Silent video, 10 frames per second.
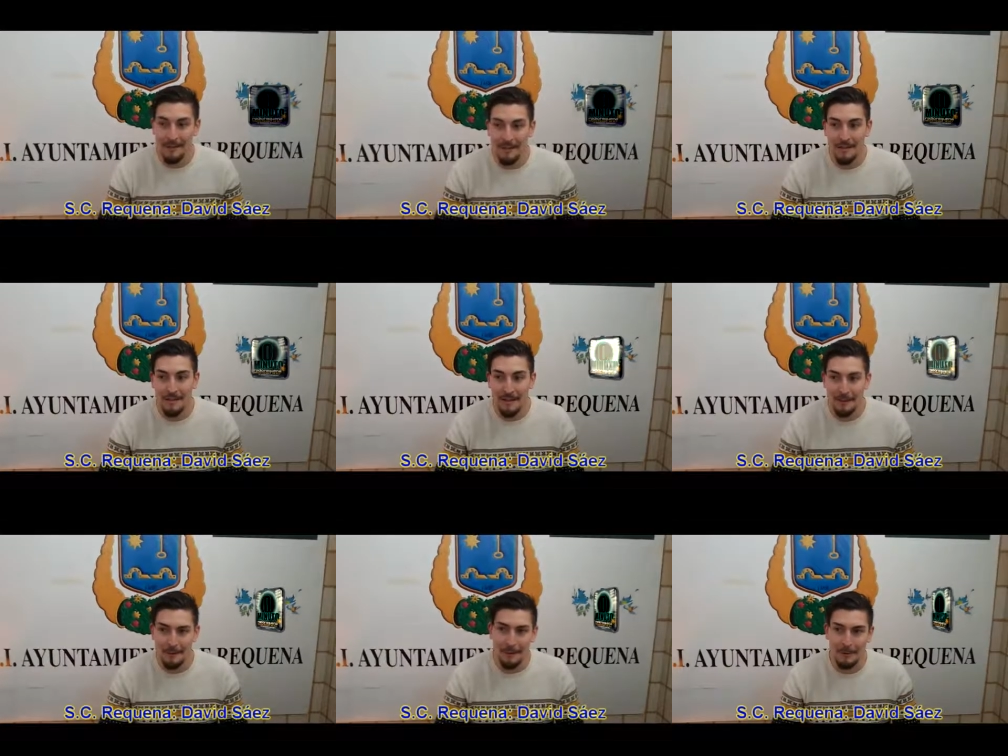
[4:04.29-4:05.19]
Hace
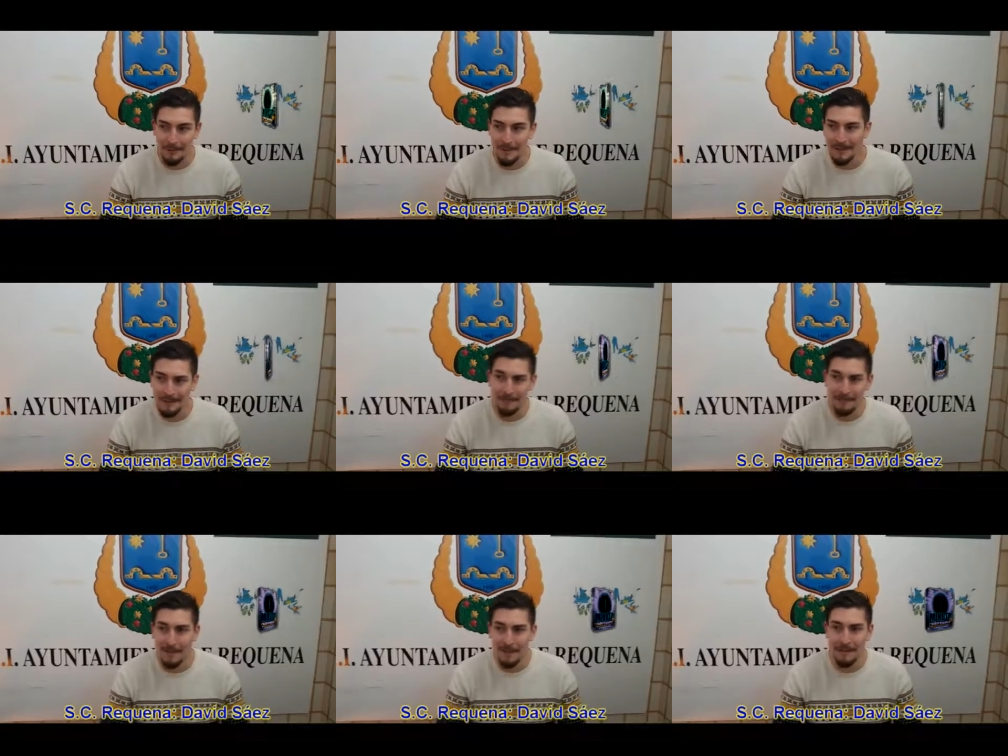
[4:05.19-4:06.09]
años, ya
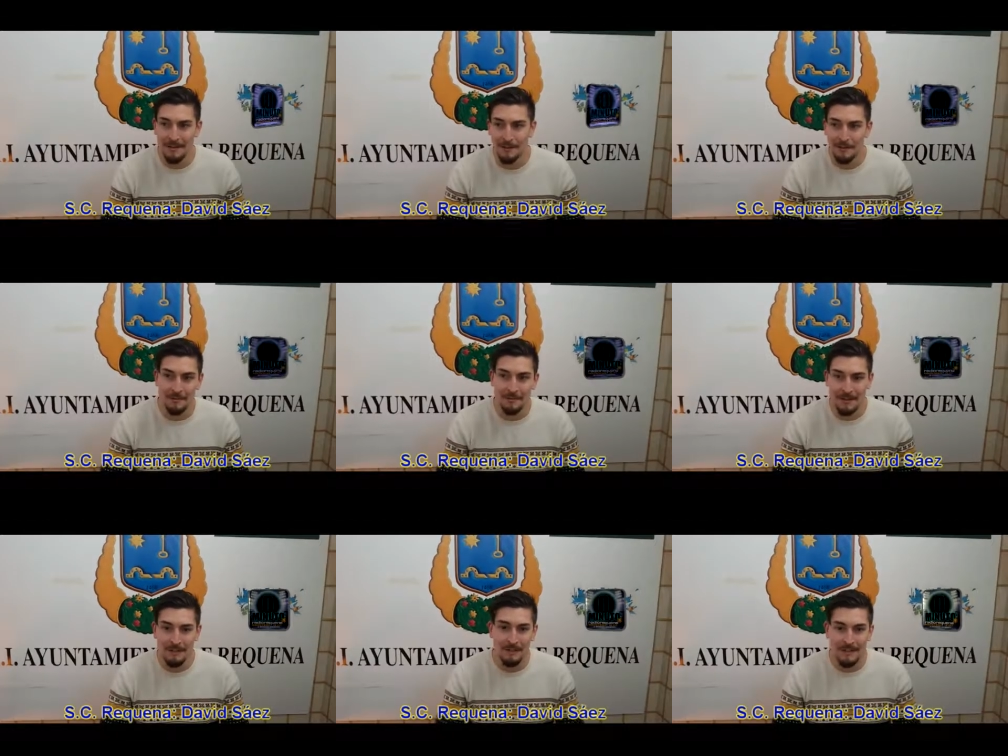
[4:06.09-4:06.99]
un par de años o
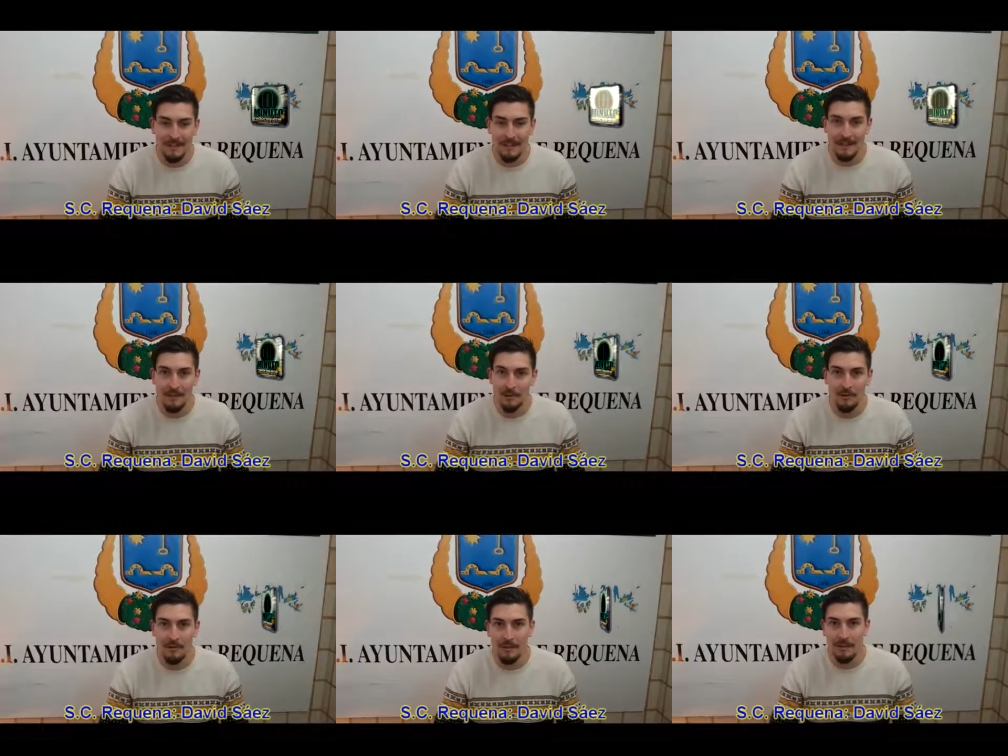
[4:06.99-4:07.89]
casi tres, que no
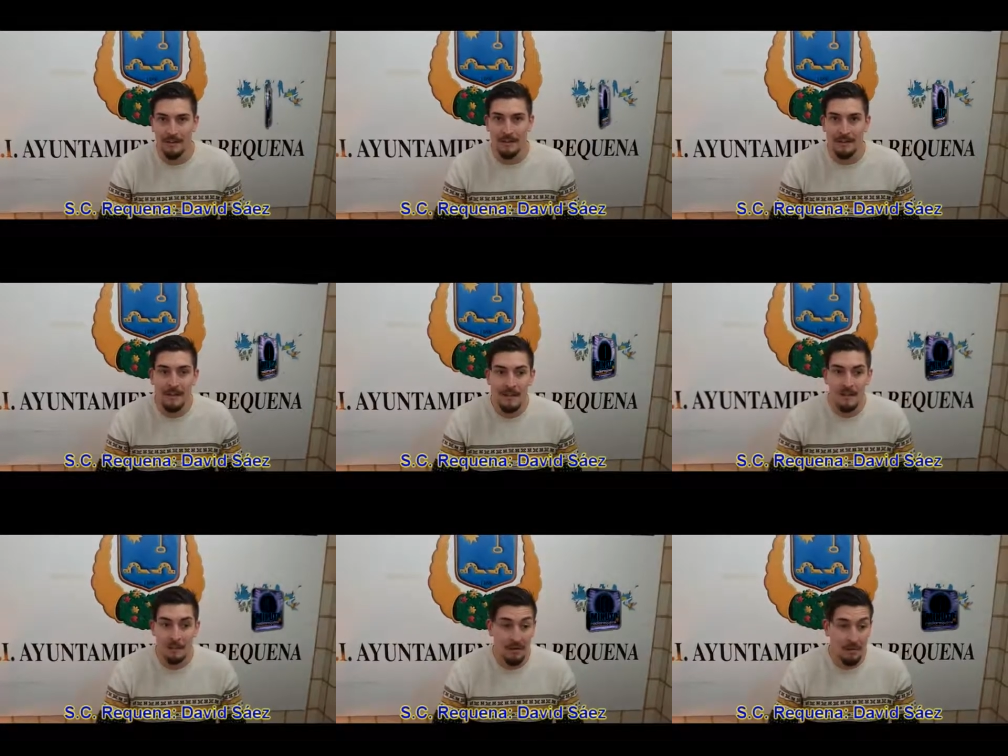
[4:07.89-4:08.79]
juego de banda,
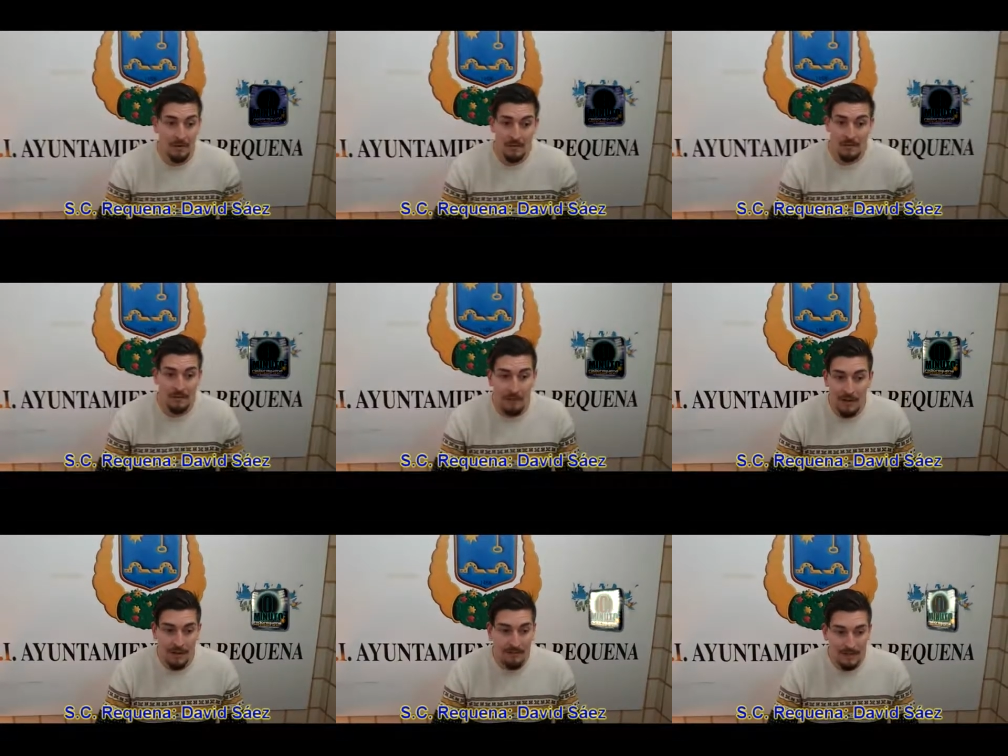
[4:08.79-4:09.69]
pero bueno, lo que
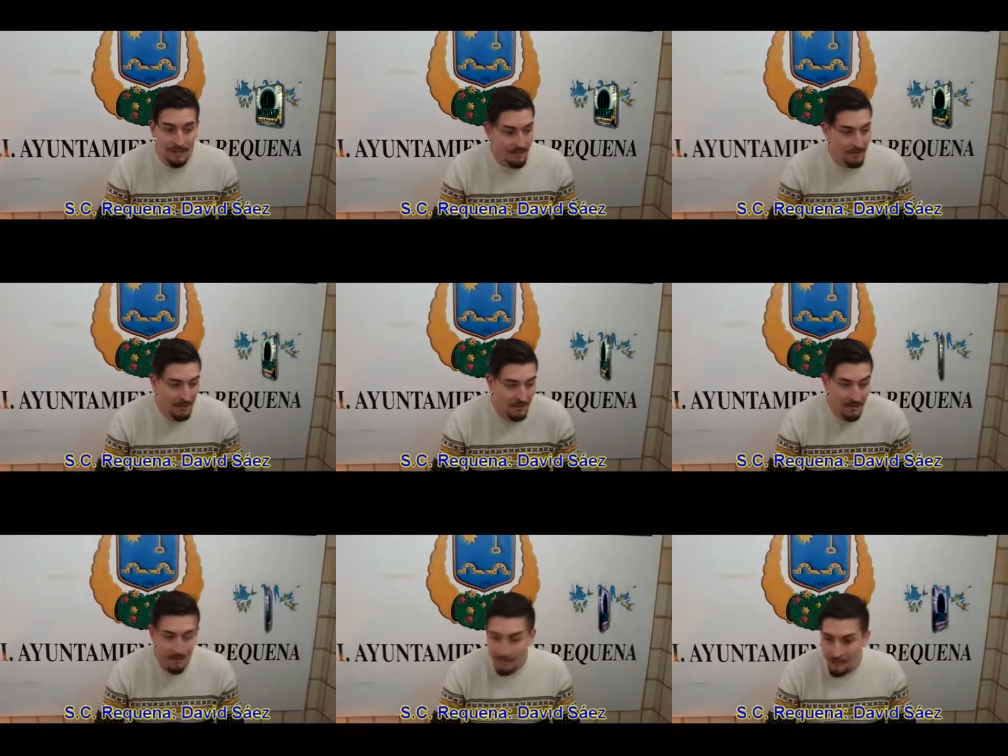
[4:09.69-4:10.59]
haga falta, si el
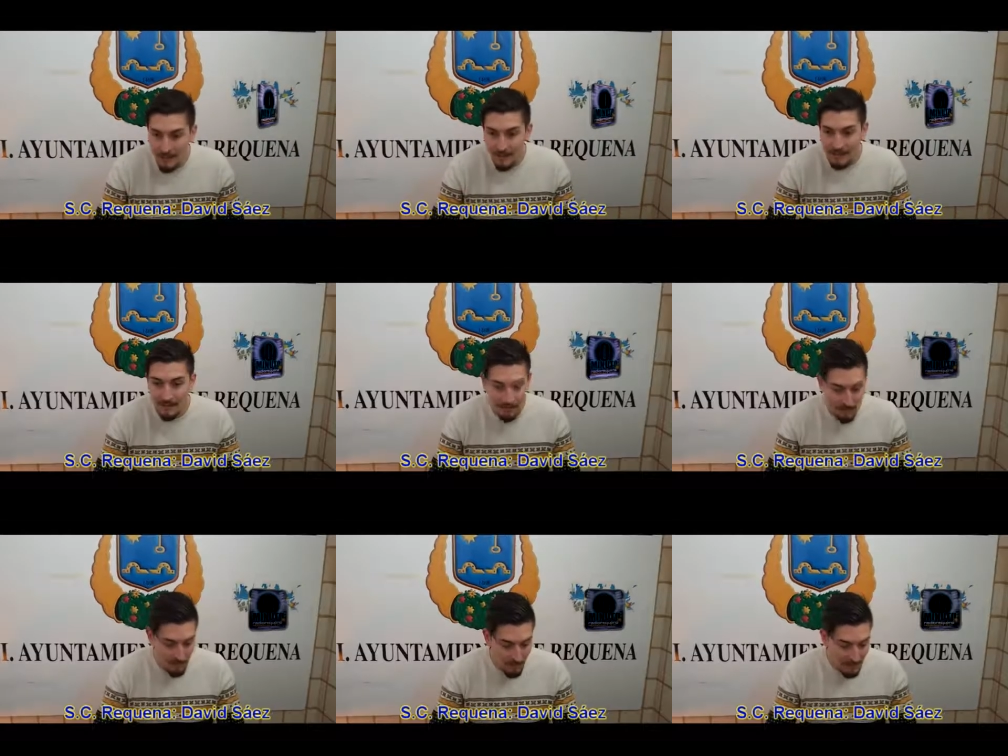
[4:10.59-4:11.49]
míster considera que tengo
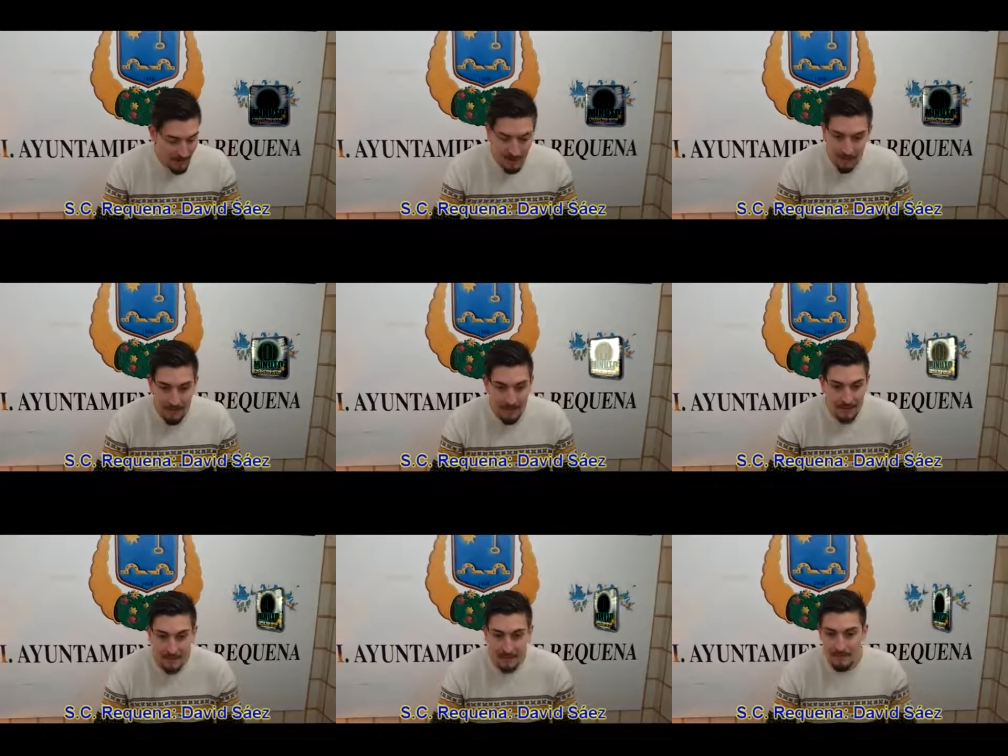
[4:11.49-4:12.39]
que jugar en la
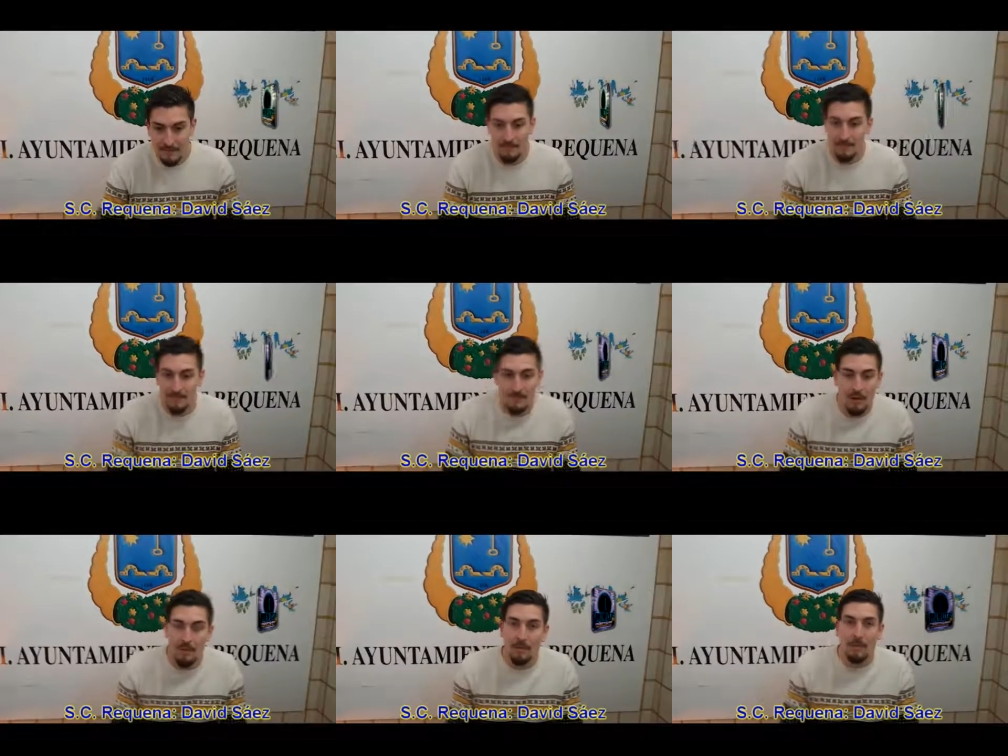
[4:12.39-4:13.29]
banda, mm, no
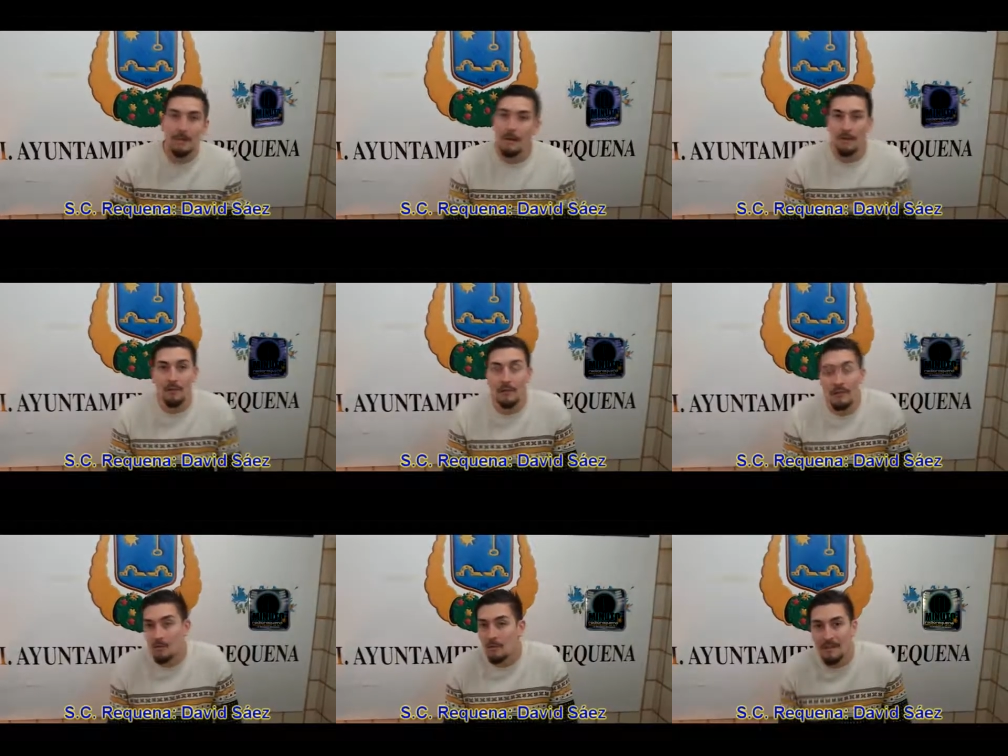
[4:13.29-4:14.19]
hay problema, pero sí,
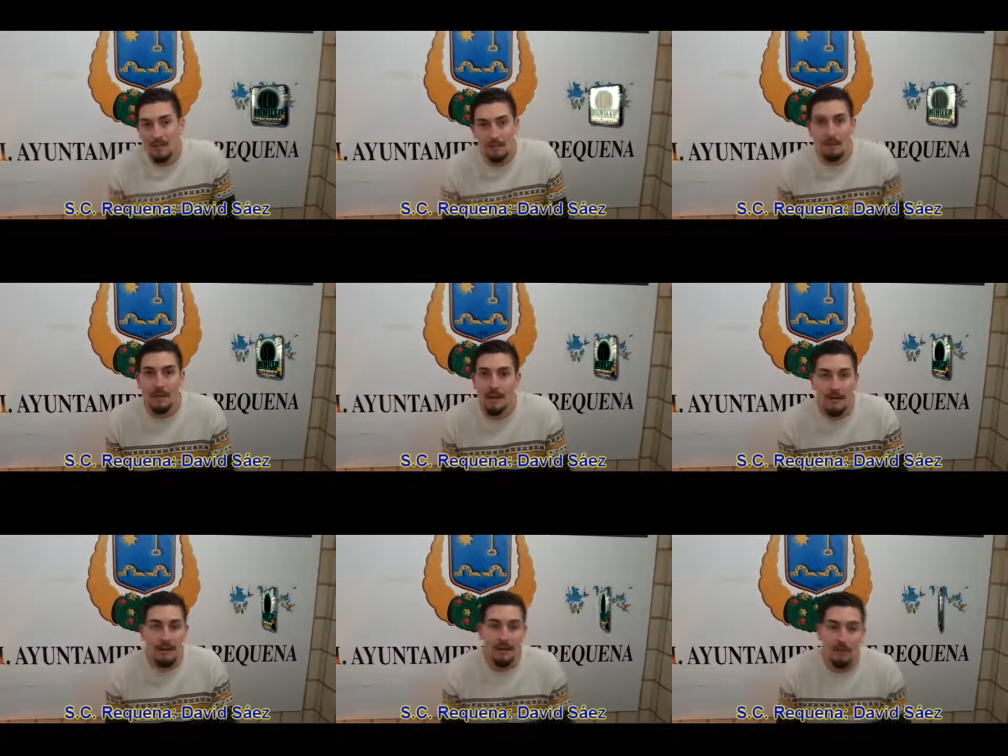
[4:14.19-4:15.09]
estoy más acostumbrado
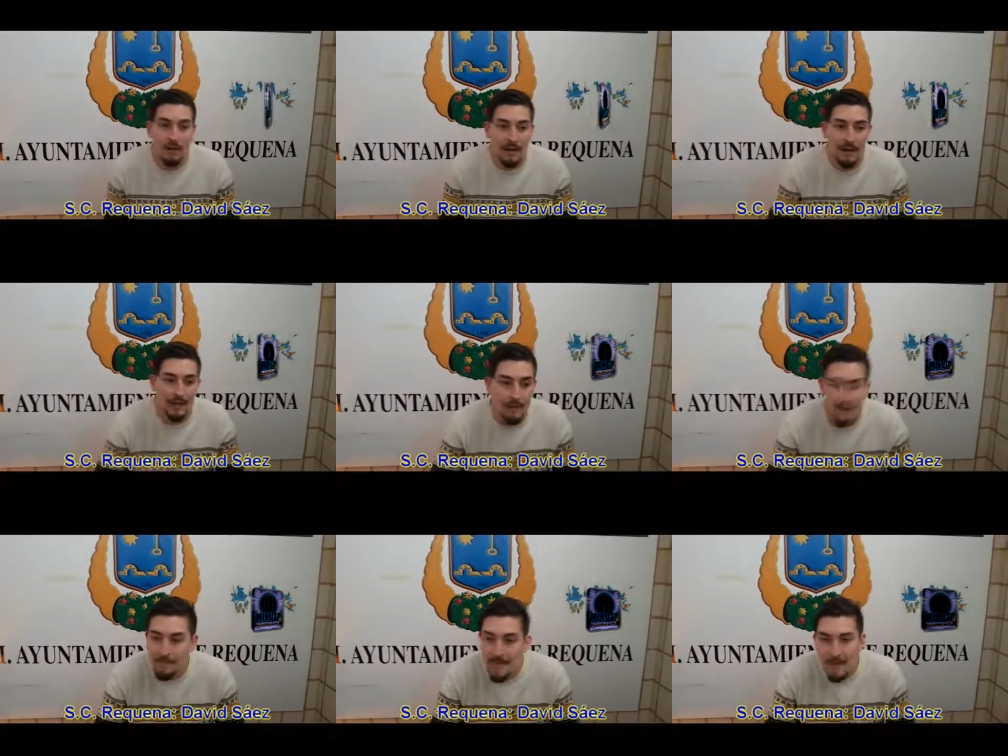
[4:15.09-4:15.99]
ahora a jugar arriba